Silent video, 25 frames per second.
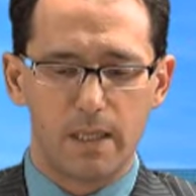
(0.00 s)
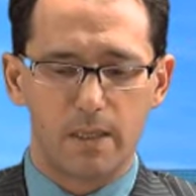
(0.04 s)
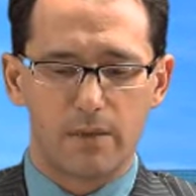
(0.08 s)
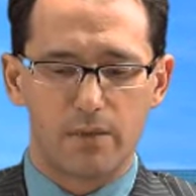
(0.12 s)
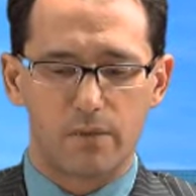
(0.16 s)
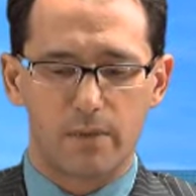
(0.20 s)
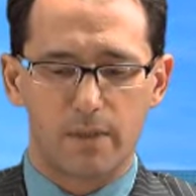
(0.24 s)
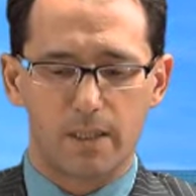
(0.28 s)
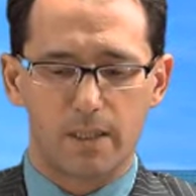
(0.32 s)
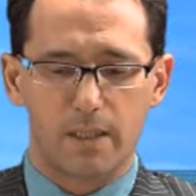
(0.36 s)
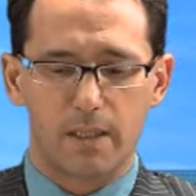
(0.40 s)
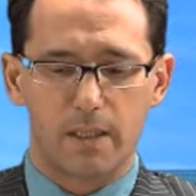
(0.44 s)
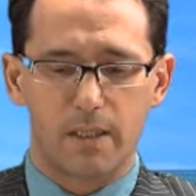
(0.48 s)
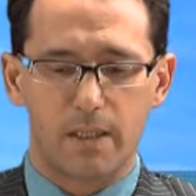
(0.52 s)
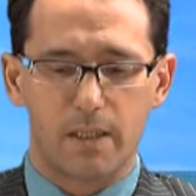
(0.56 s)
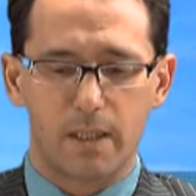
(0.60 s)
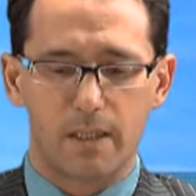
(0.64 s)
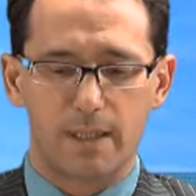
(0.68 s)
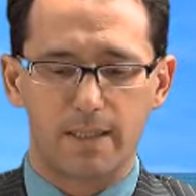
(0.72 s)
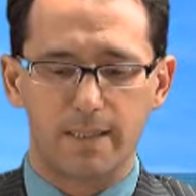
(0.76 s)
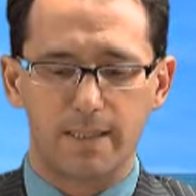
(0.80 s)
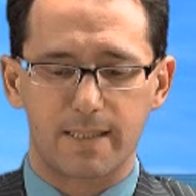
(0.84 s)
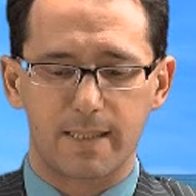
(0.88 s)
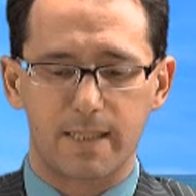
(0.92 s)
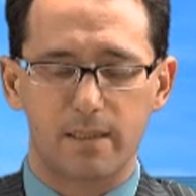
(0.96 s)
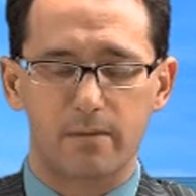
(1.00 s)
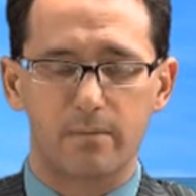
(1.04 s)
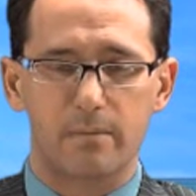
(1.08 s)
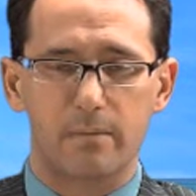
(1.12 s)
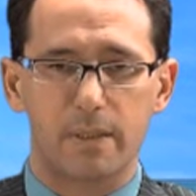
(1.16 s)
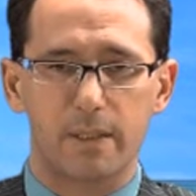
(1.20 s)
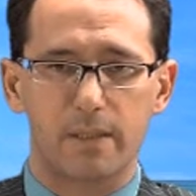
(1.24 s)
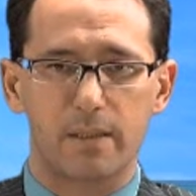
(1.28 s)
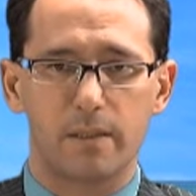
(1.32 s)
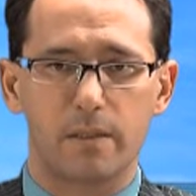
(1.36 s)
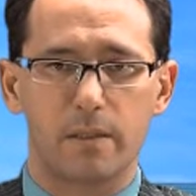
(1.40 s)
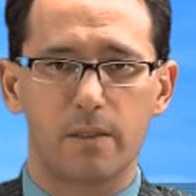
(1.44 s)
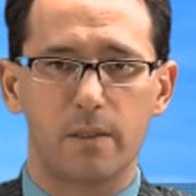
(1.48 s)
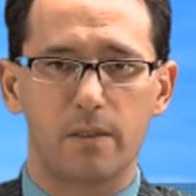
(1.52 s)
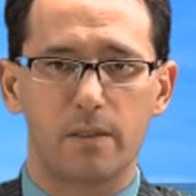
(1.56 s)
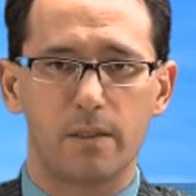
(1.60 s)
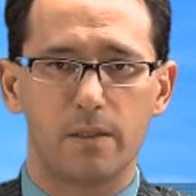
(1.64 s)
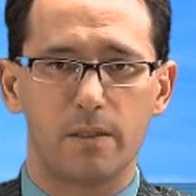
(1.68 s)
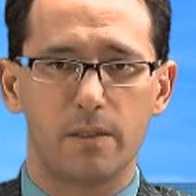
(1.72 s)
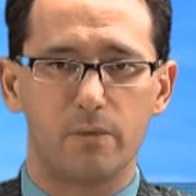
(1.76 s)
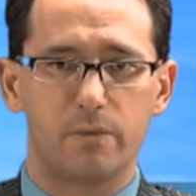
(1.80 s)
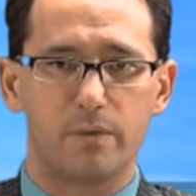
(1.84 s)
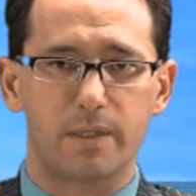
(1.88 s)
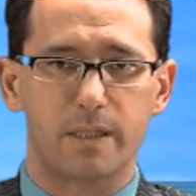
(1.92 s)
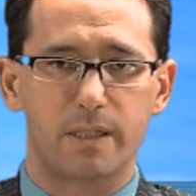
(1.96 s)
noch ein kleiner Seitenblick in
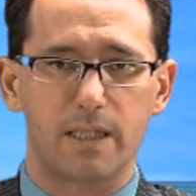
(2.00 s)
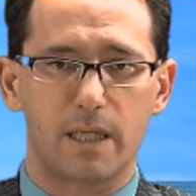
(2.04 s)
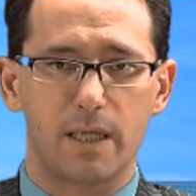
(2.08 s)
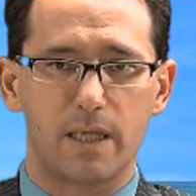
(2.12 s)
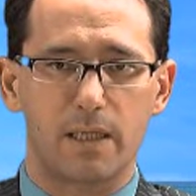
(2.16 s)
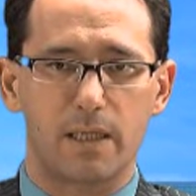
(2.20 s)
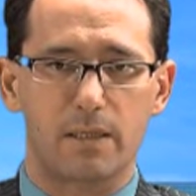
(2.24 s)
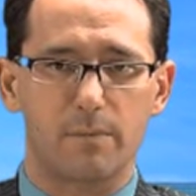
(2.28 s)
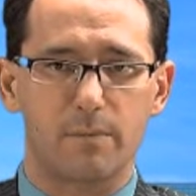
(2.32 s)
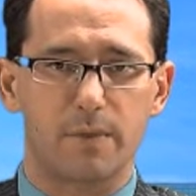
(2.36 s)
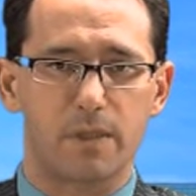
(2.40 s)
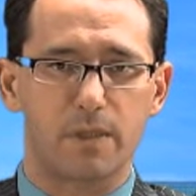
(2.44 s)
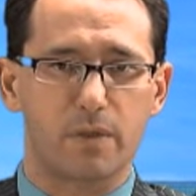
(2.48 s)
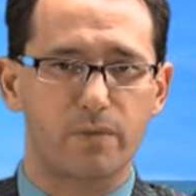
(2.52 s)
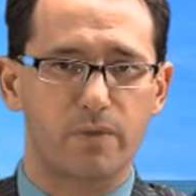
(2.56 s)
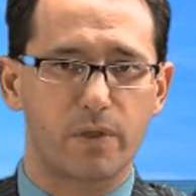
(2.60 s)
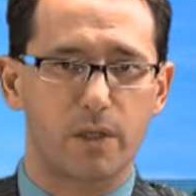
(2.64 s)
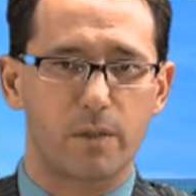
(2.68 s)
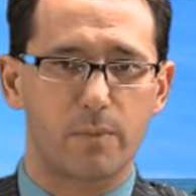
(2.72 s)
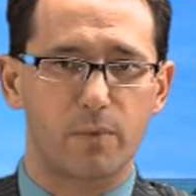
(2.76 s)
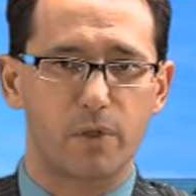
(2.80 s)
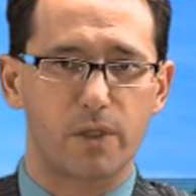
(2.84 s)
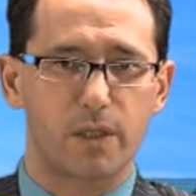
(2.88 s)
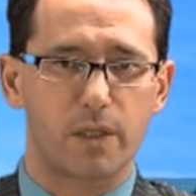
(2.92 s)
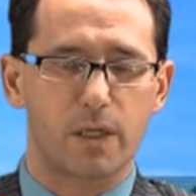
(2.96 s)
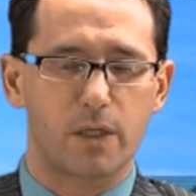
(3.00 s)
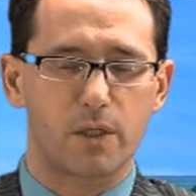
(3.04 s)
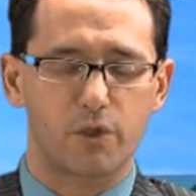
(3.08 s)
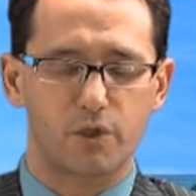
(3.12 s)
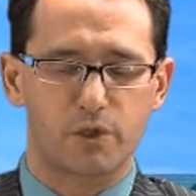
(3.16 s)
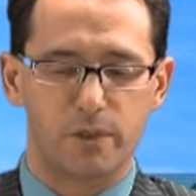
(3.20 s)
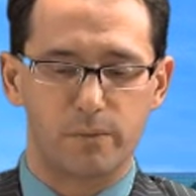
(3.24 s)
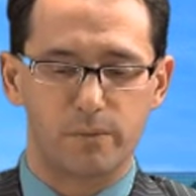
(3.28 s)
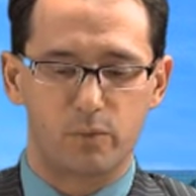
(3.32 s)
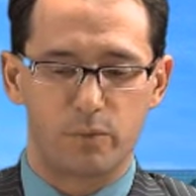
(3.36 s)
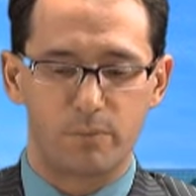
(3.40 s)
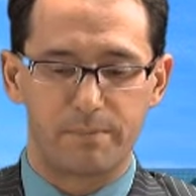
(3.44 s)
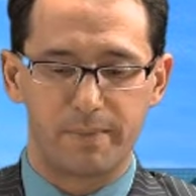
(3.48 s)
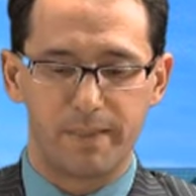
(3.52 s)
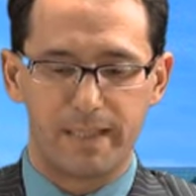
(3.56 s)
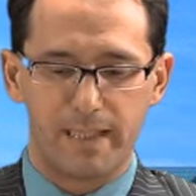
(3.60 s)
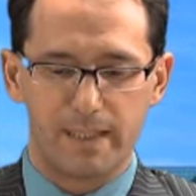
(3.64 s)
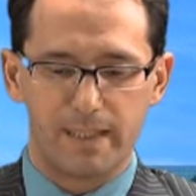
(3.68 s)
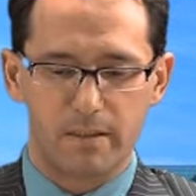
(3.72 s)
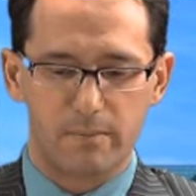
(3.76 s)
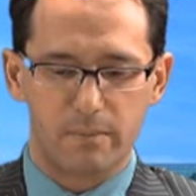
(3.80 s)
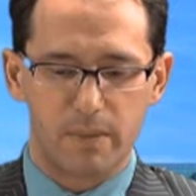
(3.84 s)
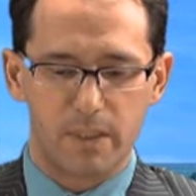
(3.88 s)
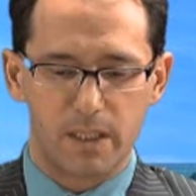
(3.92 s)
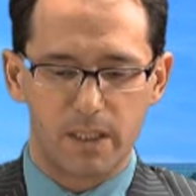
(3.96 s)
die USA, nämlich auf den amerikanischen
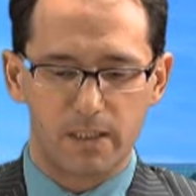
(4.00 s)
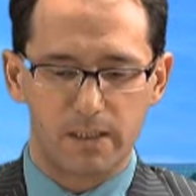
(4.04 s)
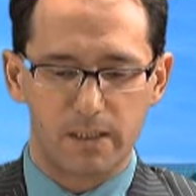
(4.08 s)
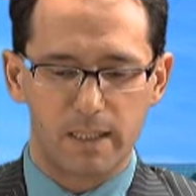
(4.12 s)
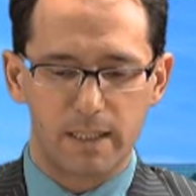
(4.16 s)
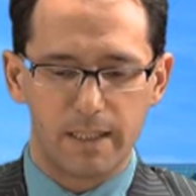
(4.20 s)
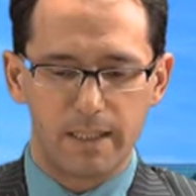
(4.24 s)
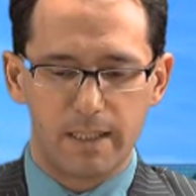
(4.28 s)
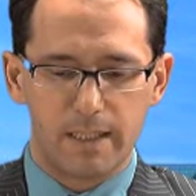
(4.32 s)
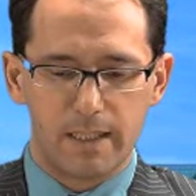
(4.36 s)
Immobilienmarkt.